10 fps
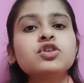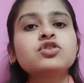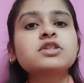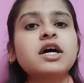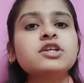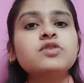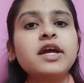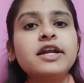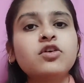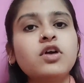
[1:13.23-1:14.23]
तो सारे जो
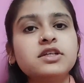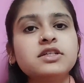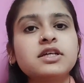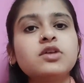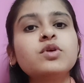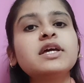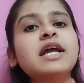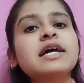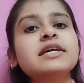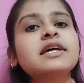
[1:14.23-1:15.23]
एट कॉलेजेस हैं ना उनकी
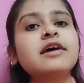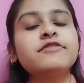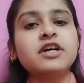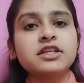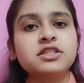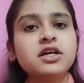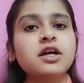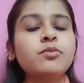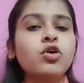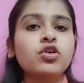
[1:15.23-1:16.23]
रैंकिंग काफ़ी अच्छी अगर
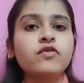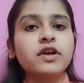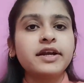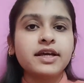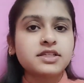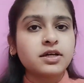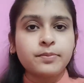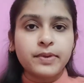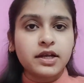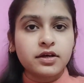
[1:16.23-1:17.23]
हम ऑल ओवर इंडिया से
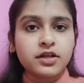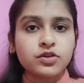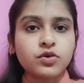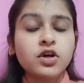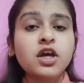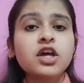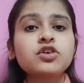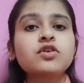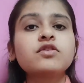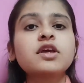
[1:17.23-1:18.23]
कंपेयर करें तो
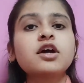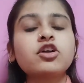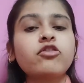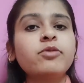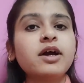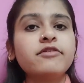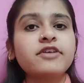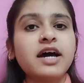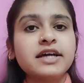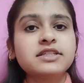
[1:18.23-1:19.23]
क्योंकि उनके कट ऑफ भी काफ़ी
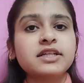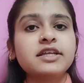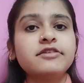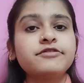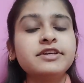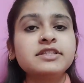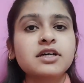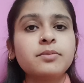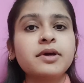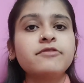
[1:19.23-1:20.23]
हाई जाते हैं फीस
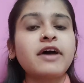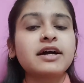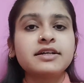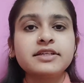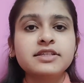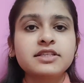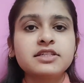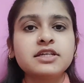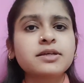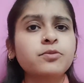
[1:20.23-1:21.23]
कम है फैकल्टीज़
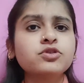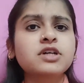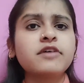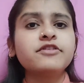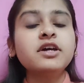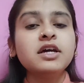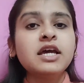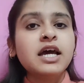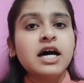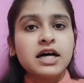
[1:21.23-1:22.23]
अच्छी है सब कुछ काफ़ी
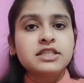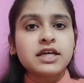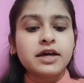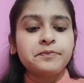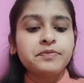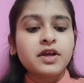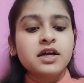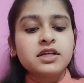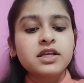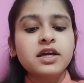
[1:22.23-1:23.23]
अच्छा है
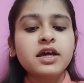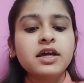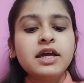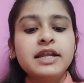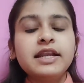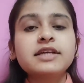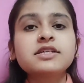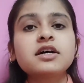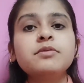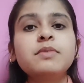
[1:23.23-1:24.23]
ठीक है नेक्स्ट
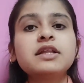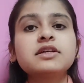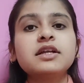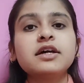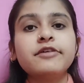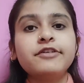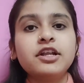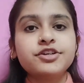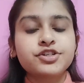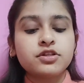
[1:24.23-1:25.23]
अगर हम बात करें
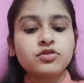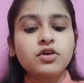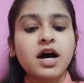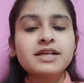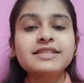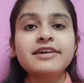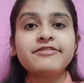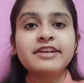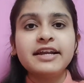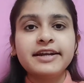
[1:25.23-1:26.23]
अफिलेशन तो कहाँ से
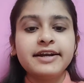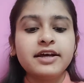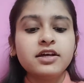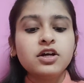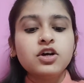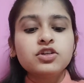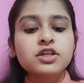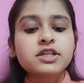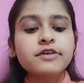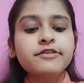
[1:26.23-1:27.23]
अफिलेटेड है तो
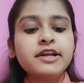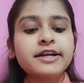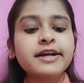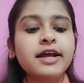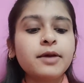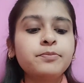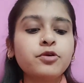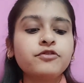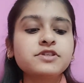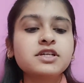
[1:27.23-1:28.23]
इसका अफिलेटेड है
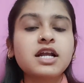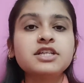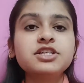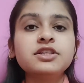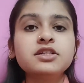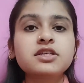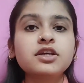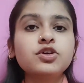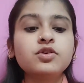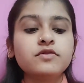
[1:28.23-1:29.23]
प्रोफेसर राजेंद्र सिंह
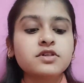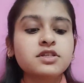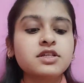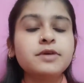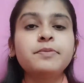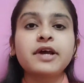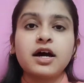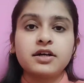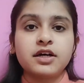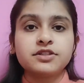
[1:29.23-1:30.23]
यूनिवर्सिटी
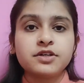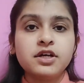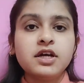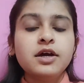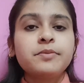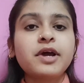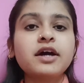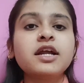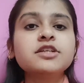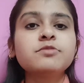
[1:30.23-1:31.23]
प्रयागराज
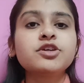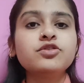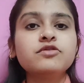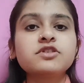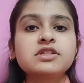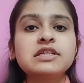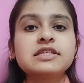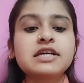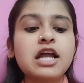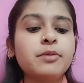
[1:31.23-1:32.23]
प्रयागराज में एक यूनिवर्सिटी
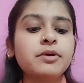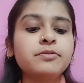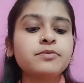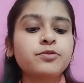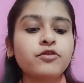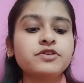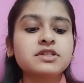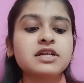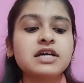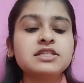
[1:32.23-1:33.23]
जिसका नाम है
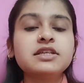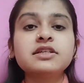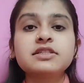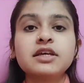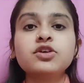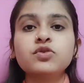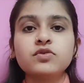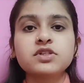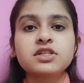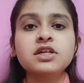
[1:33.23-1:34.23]
प्रोफेसर राजेंद्र सिंह
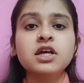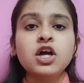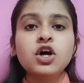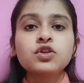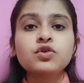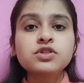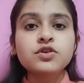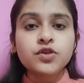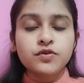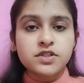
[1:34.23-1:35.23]
यूनिवर्सिटी तो उस
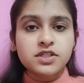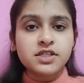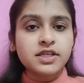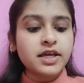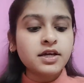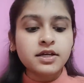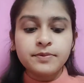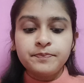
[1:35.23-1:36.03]
यूनिवर्सिटी से ये